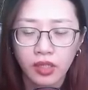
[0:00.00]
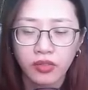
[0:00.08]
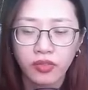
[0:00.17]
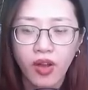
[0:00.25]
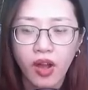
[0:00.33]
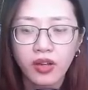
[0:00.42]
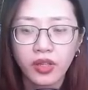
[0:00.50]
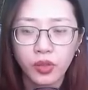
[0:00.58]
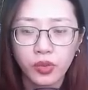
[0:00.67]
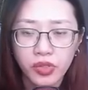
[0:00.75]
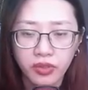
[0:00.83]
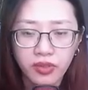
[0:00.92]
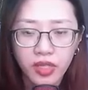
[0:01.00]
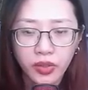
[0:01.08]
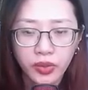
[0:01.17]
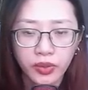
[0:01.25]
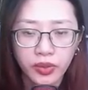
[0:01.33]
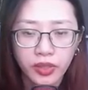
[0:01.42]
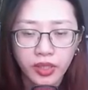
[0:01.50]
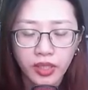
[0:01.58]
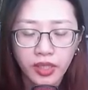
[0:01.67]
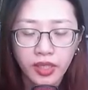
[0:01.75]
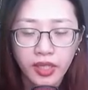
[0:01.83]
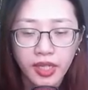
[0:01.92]
Phó hiệu trưởng Lưu,
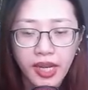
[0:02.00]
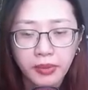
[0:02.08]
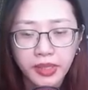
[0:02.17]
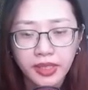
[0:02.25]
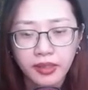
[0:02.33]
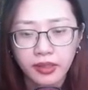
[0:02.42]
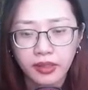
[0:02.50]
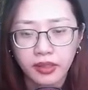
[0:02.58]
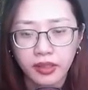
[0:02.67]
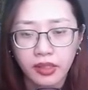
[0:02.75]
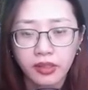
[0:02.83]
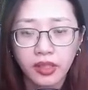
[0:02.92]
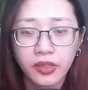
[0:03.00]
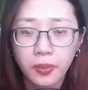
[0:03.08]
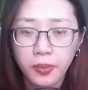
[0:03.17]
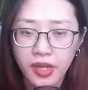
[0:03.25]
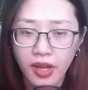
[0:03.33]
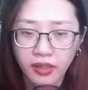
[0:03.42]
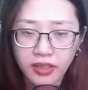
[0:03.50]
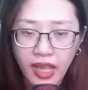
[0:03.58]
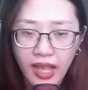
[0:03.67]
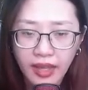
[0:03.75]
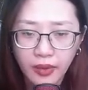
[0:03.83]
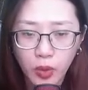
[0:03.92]
năm xưa người giúp đỡ
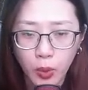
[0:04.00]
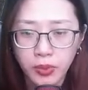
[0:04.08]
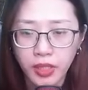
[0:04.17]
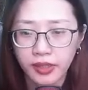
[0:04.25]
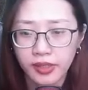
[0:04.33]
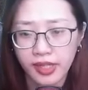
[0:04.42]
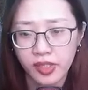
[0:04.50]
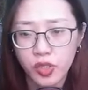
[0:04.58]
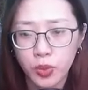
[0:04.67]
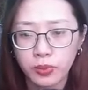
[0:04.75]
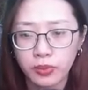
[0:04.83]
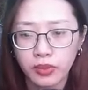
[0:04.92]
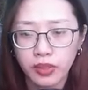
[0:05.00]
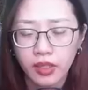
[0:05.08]
ta ổn định Nhị Trung,